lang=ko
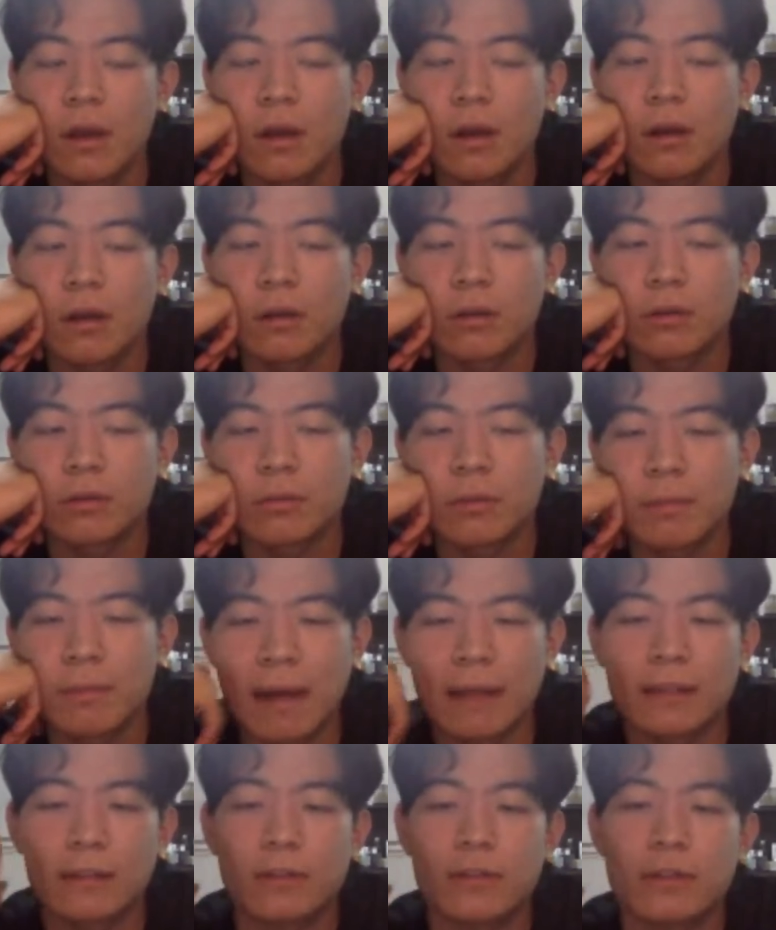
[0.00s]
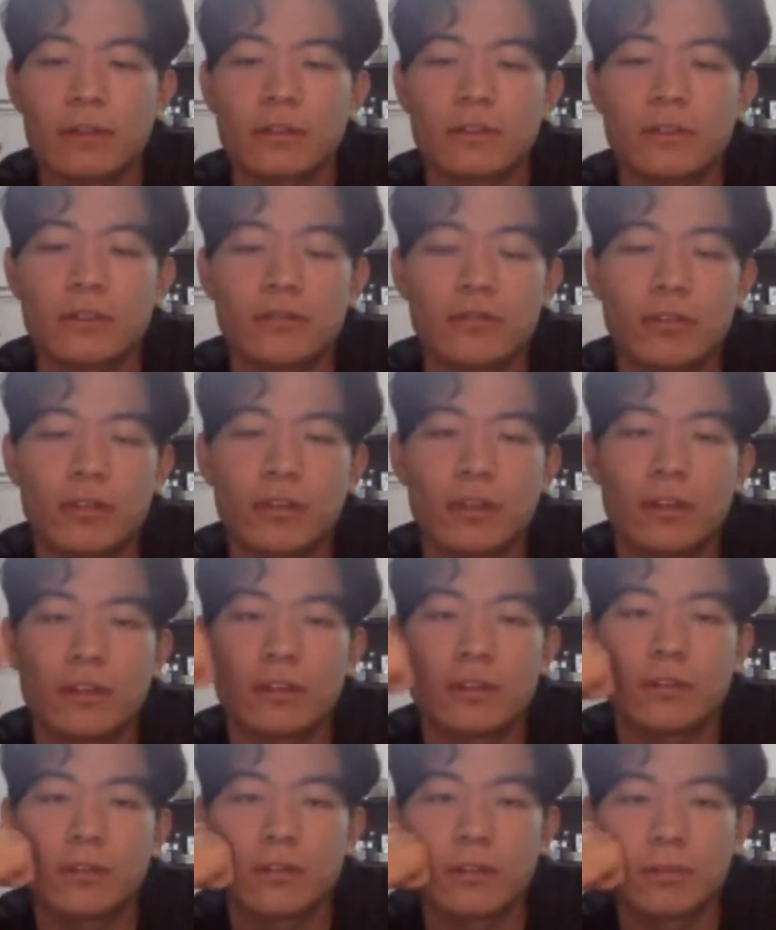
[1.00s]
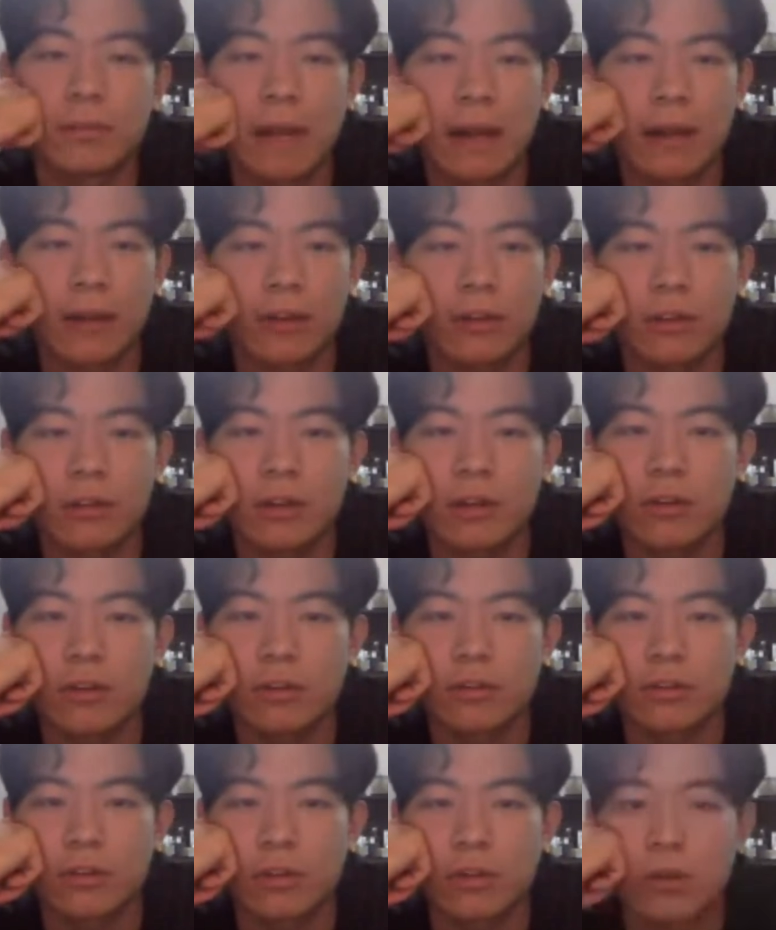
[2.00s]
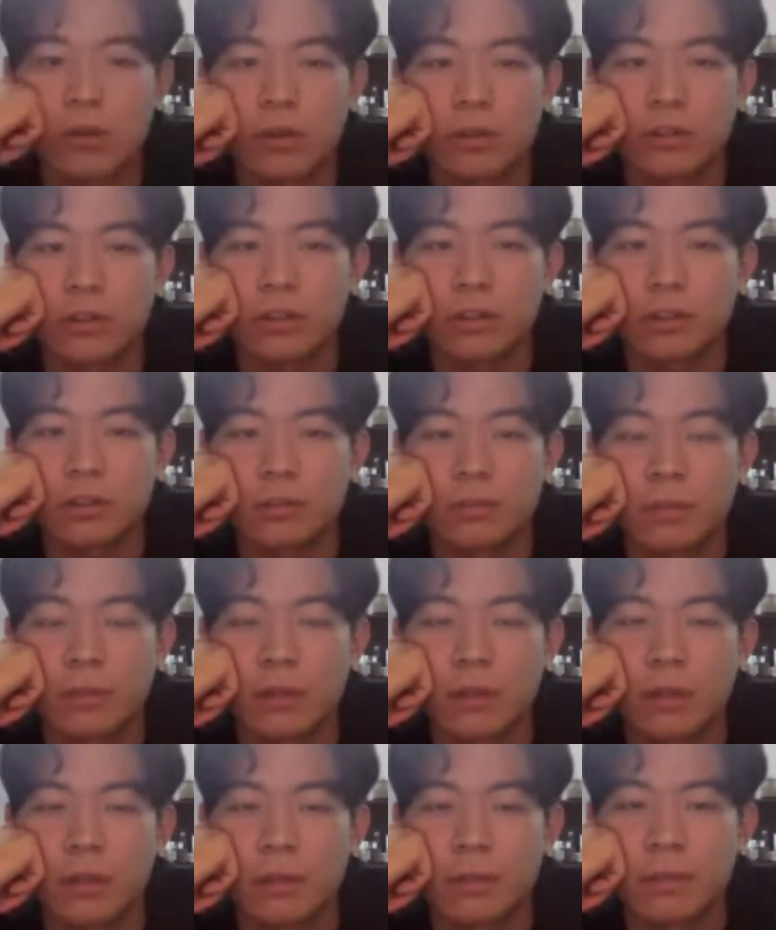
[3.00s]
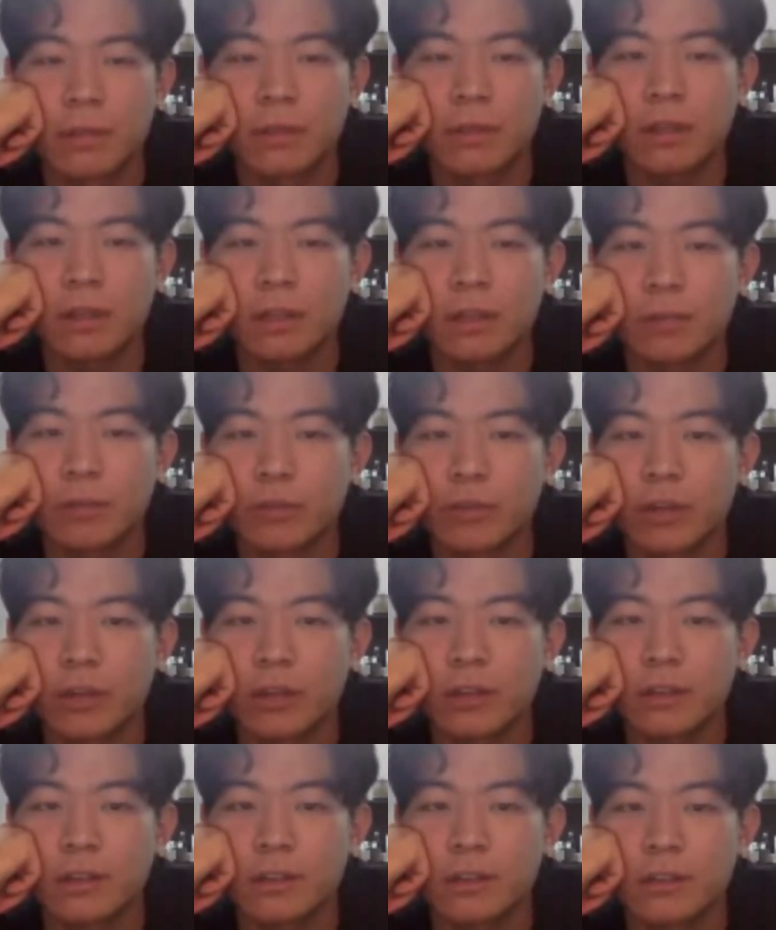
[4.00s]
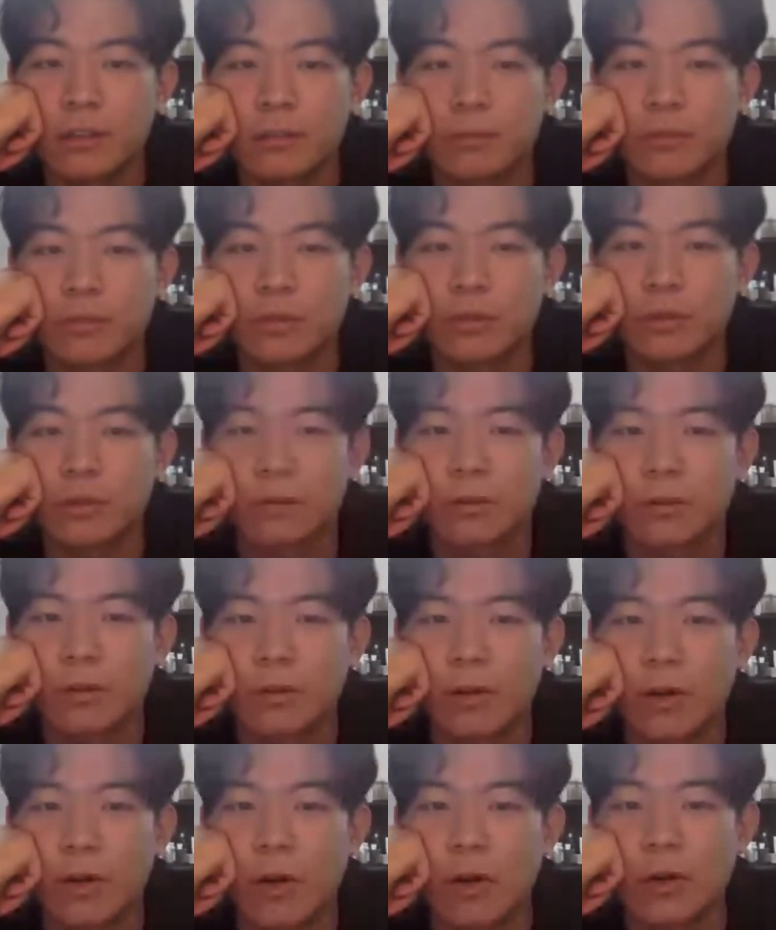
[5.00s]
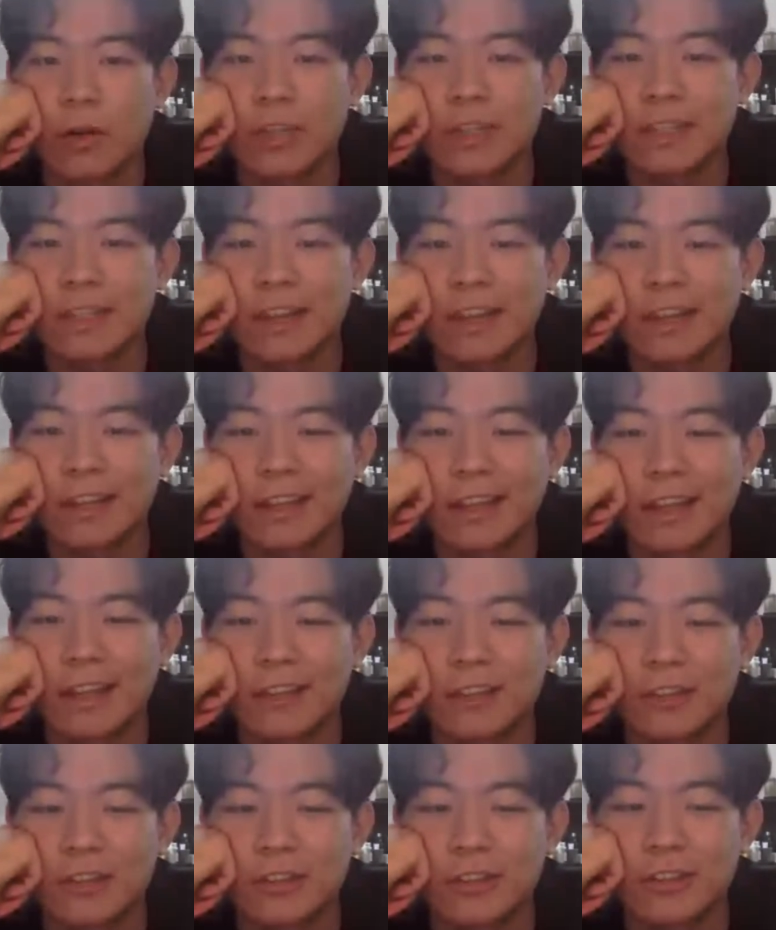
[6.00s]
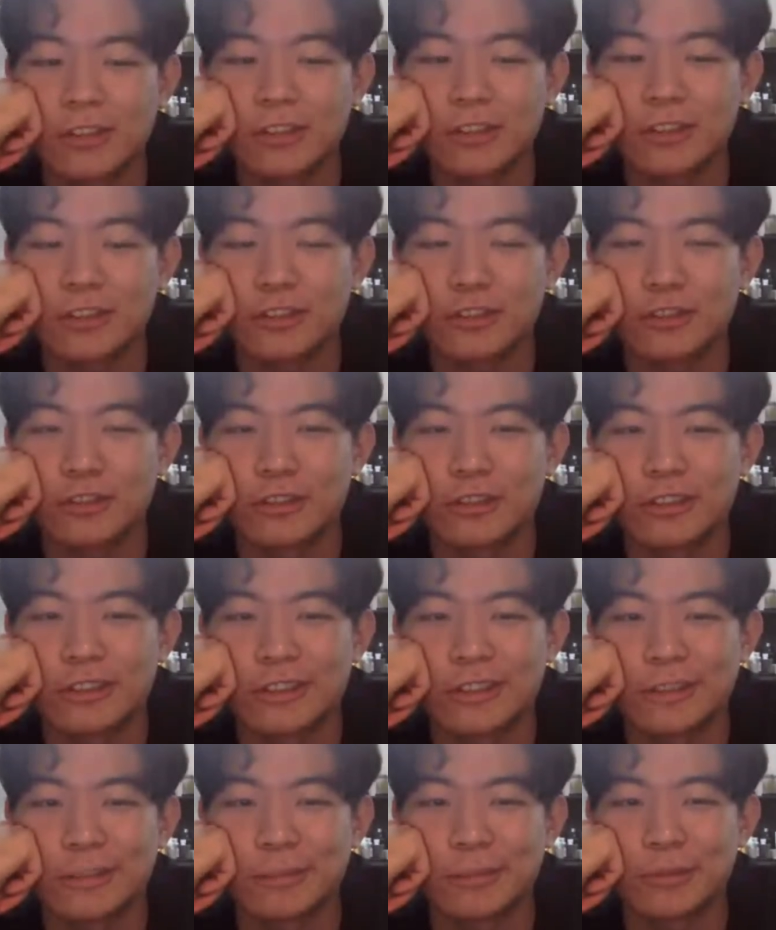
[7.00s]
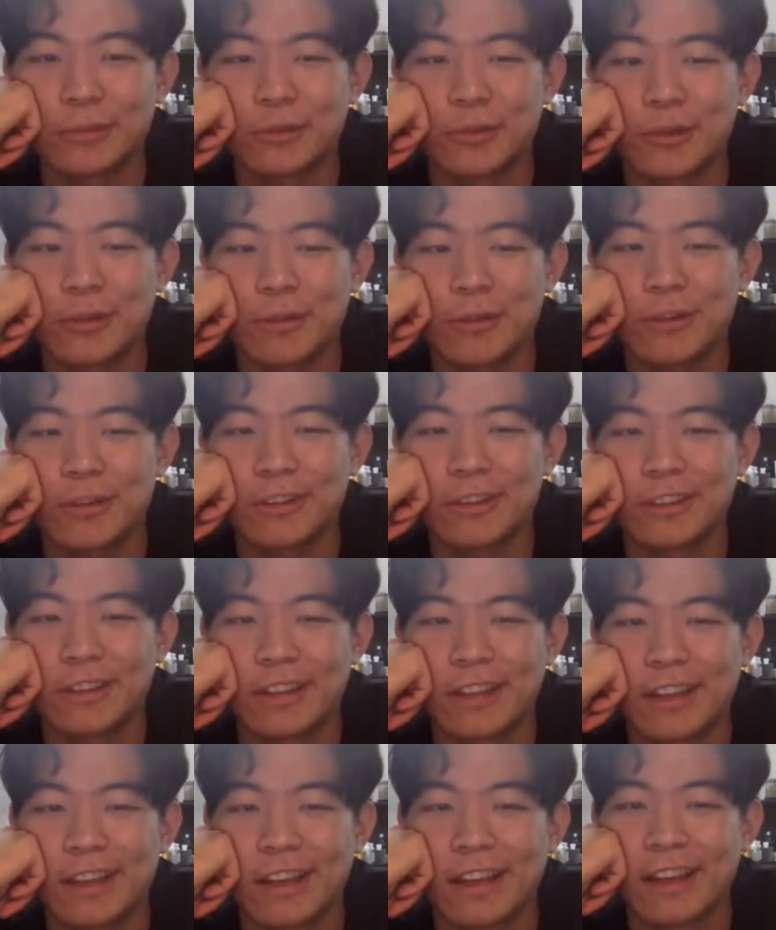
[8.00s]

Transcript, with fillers: 어 정말 많은 거에 쓰일 수 있다는 거를 발견을 한 거죠. 이제는 히탈릭 뷰텔린이라 엄청 어린 나이에 천재적인 그 프로그래머가 있는데